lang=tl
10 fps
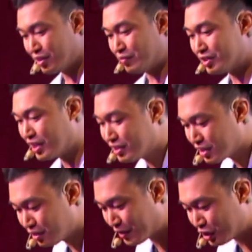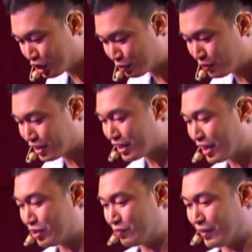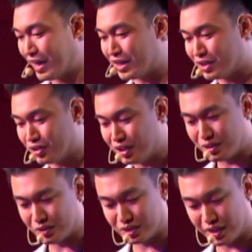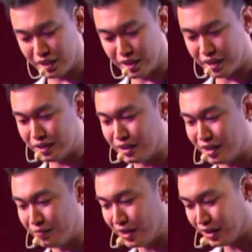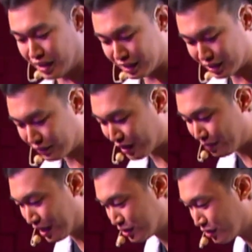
Miss Angel, pwede niyo po bang lagay yung pangalan niyo dito sa 10 pe- ah, sa 5 peso